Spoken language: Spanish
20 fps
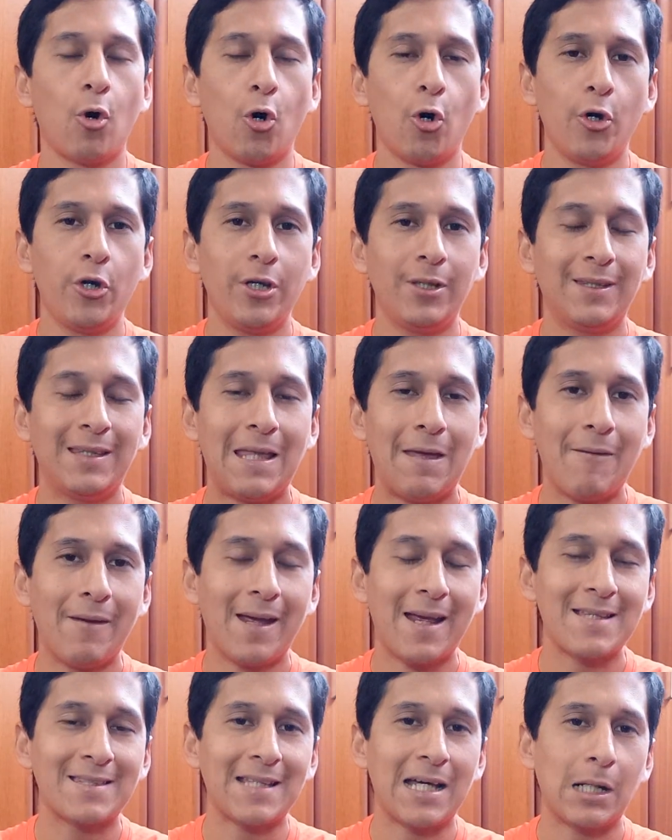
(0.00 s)
hoy
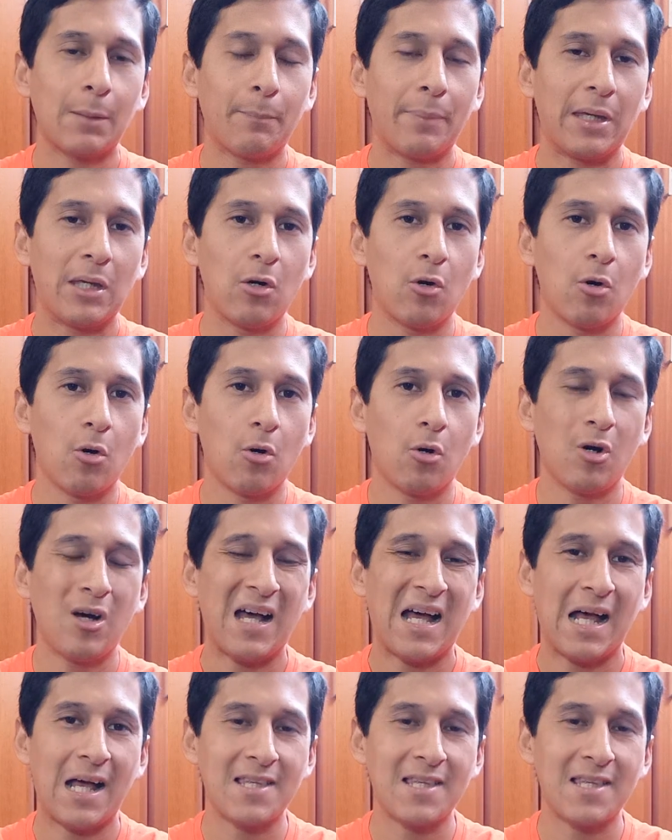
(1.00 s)
deben estar pero